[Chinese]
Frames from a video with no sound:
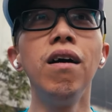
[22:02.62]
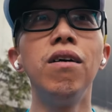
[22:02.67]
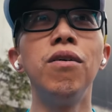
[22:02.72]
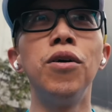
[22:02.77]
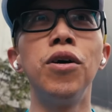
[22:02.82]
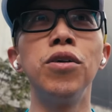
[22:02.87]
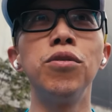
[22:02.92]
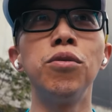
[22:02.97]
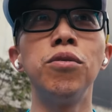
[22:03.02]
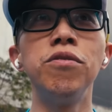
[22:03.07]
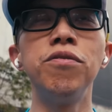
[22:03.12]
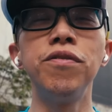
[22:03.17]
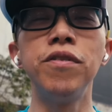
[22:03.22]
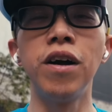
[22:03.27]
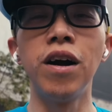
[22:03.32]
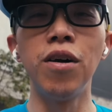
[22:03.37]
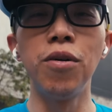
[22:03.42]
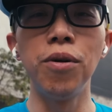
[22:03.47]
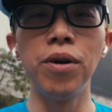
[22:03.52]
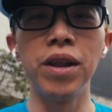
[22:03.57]
我从福
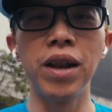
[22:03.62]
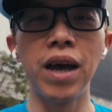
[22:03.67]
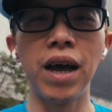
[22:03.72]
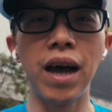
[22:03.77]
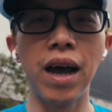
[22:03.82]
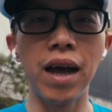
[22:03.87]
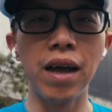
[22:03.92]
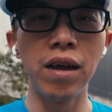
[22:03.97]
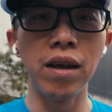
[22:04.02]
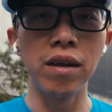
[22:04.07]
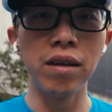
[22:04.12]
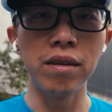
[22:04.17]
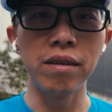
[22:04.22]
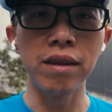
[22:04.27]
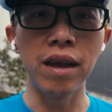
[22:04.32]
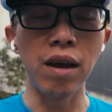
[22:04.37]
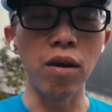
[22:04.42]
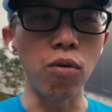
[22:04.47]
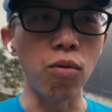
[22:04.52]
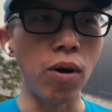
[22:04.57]
冈回来，还
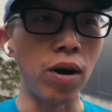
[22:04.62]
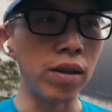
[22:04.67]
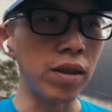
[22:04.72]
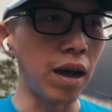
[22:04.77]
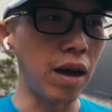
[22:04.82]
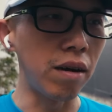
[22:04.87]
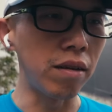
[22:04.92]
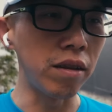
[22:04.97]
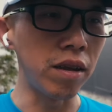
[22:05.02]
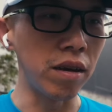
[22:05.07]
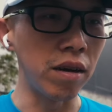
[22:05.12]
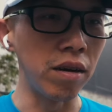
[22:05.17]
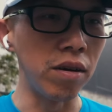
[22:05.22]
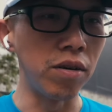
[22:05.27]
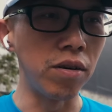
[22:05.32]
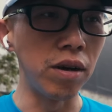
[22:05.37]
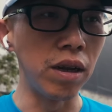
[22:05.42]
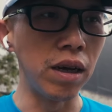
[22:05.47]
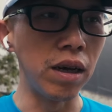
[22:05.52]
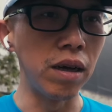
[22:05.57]
在广岛停
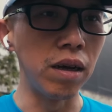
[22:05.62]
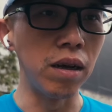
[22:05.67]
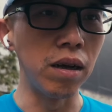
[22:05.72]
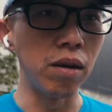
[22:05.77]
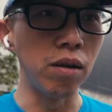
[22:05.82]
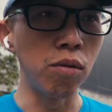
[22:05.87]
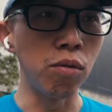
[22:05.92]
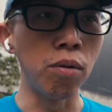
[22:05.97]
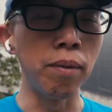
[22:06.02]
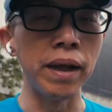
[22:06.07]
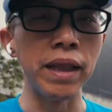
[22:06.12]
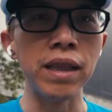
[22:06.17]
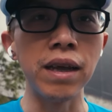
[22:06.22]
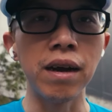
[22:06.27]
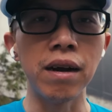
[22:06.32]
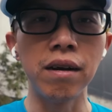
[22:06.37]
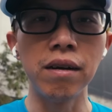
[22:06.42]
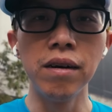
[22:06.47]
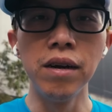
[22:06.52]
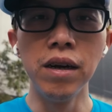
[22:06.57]
留了多半
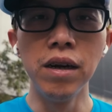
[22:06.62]
天，